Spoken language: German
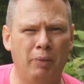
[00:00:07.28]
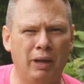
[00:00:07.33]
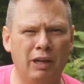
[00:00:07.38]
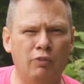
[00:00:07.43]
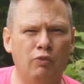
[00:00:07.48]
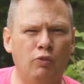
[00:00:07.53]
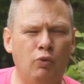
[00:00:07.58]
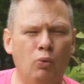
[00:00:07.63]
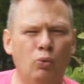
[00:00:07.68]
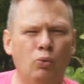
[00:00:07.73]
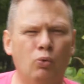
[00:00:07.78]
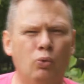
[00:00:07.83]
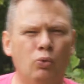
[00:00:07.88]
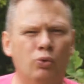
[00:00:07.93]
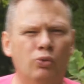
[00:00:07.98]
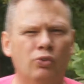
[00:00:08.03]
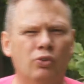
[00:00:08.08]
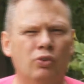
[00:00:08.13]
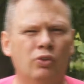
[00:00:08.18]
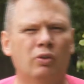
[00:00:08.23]

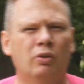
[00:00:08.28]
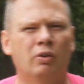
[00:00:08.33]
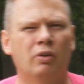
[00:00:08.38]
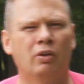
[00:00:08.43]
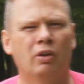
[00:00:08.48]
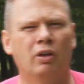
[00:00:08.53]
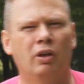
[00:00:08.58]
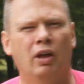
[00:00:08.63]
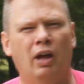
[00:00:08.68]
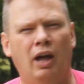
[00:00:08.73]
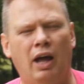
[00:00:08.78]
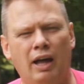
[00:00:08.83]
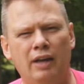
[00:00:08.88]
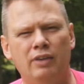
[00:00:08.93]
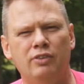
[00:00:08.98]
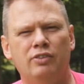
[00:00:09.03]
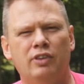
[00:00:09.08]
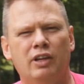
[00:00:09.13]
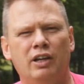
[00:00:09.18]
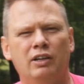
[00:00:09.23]
Backfokus
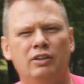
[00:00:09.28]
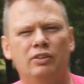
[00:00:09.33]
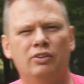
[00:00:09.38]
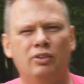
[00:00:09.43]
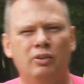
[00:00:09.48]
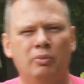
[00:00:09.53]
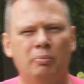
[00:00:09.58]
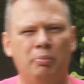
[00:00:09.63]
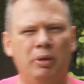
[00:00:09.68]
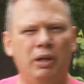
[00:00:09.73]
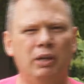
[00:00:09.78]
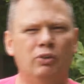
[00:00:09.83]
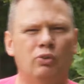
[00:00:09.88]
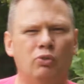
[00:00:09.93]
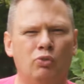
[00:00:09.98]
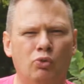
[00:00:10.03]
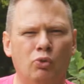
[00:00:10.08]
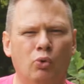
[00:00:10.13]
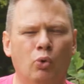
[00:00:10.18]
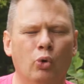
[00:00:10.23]
heißt halt
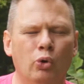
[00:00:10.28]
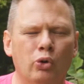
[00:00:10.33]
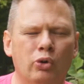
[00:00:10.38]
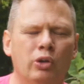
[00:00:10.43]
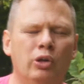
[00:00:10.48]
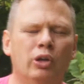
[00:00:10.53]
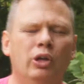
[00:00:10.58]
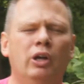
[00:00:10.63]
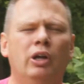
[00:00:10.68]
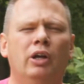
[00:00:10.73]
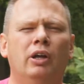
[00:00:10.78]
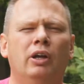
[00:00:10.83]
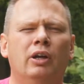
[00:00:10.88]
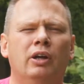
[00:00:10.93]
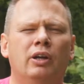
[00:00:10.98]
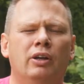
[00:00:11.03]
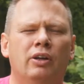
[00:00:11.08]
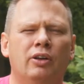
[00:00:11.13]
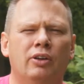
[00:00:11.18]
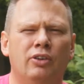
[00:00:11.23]
Back zurück,
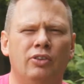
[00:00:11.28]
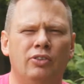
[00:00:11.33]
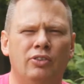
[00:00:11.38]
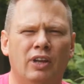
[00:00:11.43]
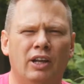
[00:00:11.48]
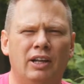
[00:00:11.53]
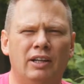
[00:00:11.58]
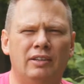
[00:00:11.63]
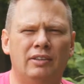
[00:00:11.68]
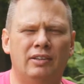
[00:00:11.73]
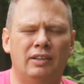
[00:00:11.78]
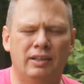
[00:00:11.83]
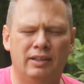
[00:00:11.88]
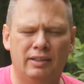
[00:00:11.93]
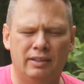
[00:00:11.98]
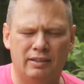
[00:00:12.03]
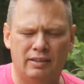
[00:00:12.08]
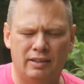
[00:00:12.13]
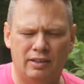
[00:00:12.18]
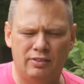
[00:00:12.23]
ist halt,
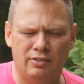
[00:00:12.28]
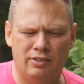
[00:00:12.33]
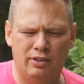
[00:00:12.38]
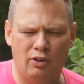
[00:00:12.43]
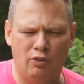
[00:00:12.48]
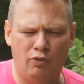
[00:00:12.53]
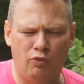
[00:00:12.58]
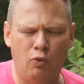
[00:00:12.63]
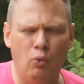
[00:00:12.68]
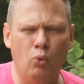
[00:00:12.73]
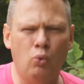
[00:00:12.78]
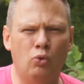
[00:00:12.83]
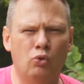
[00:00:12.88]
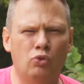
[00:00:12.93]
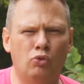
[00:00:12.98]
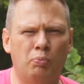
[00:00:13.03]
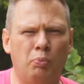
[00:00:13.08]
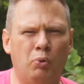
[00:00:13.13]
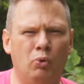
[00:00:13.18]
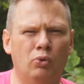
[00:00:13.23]
dass der
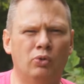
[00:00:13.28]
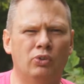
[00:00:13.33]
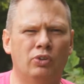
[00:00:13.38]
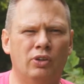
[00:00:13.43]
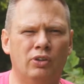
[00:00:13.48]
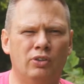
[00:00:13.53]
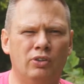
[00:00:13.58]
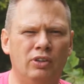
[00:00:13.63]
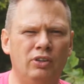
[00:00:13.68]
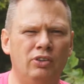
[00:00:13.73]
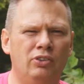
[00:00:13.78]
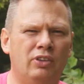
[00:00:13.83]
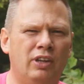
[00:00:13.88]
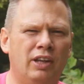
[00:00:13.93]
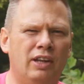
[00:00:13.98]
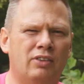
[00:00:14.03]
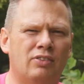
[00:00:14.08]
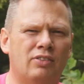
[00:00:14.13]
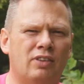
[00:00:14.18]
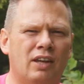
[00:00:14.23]
Fokuspunkt
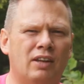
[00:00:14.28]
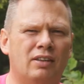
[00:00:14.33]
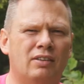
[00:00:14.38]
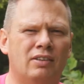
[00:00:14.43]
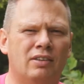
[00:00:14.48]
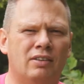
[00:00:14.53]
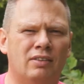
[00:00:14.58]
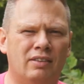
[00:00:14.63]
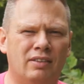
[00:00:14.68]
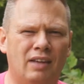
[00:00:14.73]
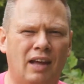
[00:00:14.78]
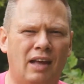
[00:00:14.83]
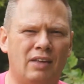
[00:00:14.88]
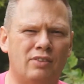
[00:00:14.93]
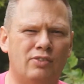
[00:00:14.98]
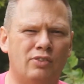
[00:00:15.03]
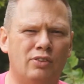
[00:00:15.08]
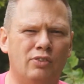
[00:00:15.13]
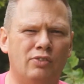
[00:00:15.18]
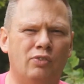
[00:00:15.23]
nicht exakt
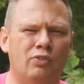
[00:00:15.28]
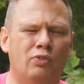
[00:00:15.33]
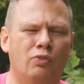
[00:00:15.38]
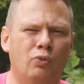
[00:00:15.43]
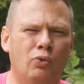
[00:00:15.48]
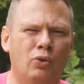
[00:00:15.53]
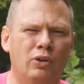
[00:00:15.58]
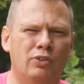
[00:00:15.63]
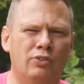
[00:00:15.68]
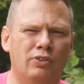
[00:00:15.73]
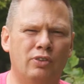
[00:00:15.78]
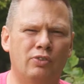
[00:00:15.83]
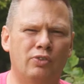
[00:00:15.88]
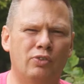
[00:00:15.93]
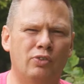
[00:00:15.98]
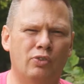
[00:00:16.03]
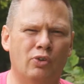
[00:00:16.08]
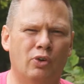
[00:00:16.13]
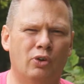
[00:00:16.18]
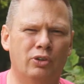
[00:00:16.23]
da sitzt, wo er
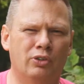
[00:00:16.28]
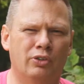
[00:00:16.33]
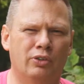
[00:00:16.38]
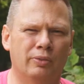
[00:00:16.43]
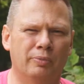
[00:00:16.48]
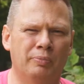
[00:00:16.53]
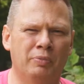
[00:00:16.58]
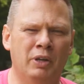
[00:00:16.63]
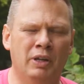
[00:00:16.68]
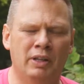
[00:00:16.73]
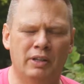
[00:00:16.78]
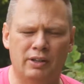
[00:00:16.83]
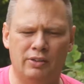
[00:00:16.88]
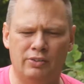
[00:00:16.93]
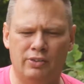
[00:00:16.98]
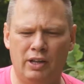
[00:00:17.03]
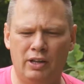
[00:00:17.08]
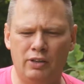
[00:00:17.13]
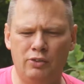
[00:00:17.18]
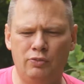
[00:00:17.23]
sitzen sollte.
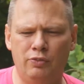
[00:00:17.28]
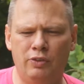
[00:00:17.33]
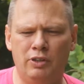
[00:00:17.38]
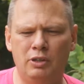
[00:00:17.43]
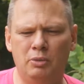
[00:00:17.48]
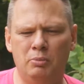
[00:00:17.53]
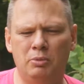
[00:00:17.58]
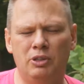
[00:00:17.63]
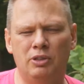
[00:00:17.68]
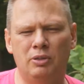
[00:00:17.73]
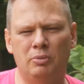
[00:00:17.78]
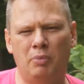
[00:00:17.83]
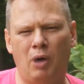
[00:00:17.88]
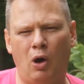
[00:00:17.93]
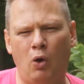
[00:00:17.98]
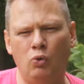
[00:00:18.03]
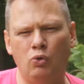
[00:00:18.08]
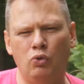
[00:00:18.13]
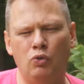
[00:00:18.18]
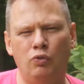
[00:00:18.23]
Das heißt, wenn ihr mit dem
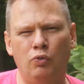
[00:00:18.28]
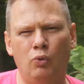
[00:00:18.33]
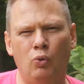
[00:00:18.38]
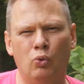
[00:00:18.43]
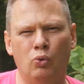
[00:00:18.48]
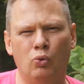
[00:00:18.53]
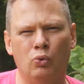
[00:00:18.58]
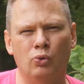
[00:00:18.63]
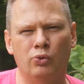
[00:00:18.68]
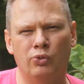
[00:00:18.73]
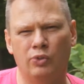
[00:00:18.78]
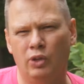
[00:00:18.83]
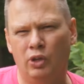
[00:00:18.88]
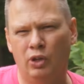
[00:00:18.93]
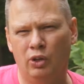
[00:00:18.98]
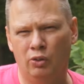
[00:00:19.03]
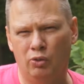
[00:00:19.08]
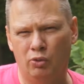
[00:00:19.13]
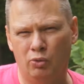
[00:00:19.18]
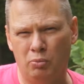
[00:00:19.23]
Autofokus
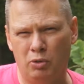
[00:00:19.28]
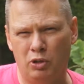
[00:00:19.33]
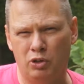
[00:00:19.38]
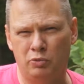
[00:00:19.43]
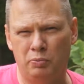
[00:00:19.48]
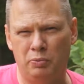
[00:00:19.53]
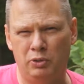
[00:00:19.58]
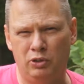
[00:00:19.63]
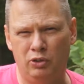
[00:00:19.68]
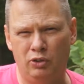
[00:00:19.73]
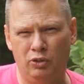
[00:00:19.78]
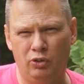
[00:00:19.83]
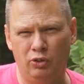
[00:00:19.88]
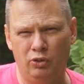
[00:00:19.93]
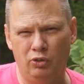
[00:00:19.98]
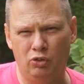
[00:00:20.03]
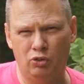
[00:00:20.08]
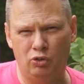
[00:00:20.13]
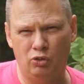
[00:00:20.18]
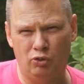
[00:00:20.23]
zum Beispiel die
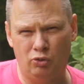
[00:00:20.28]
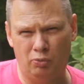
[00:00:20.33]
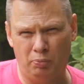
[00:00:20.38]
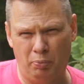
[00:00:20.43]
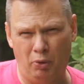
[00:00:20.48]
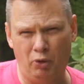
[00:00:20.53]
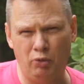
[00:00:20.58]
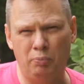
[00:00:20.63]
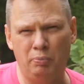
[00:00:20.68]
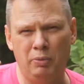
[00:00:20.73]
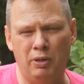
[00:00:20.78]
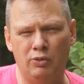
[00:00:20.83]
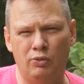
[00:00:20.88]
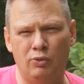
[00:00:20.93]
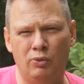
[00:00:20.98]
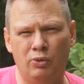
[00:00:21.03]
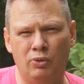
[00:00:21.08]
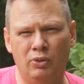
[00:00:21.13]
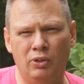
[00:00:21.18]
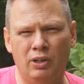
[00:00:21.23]

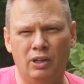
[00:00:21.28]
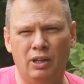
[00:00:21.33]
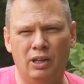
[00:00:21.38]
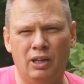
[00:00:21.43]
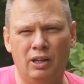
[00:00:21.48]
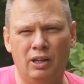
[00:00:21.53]
Spotmessung